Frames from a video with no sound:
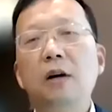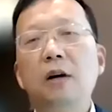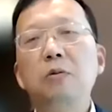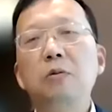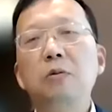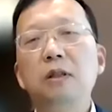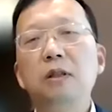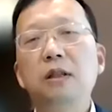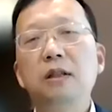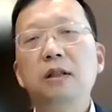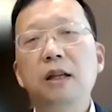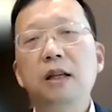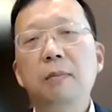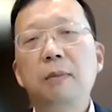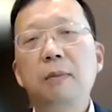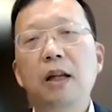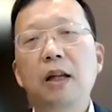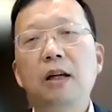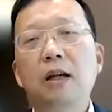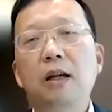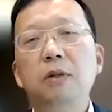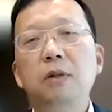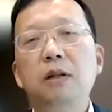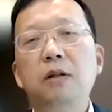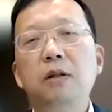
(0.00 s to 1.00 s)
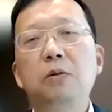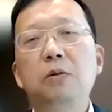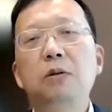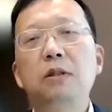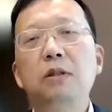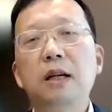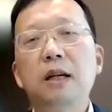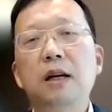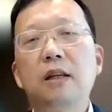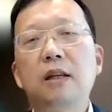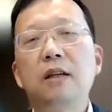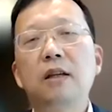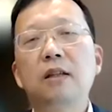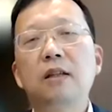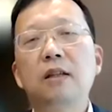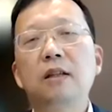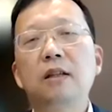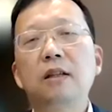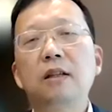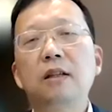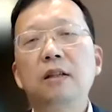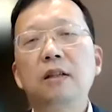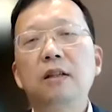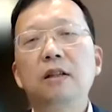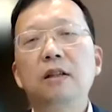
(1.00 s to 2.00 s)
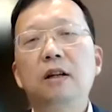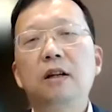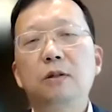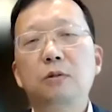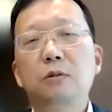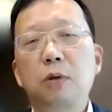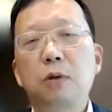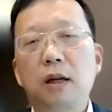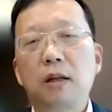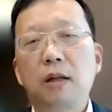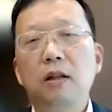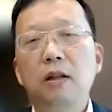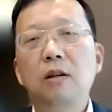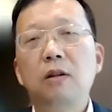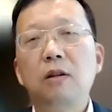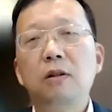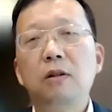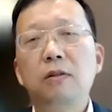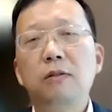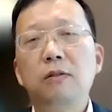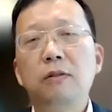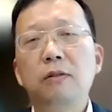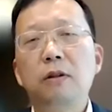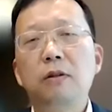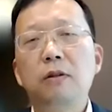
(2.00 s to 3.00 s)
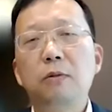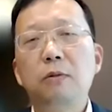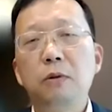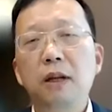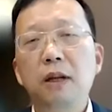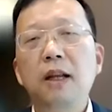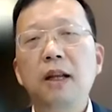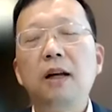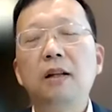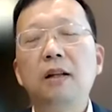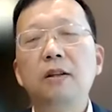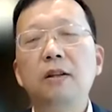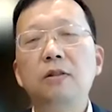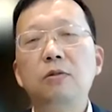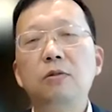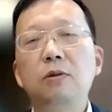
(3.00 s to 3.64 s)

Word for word: 韩国呢也把他们很多产业呢呃转移到了越南，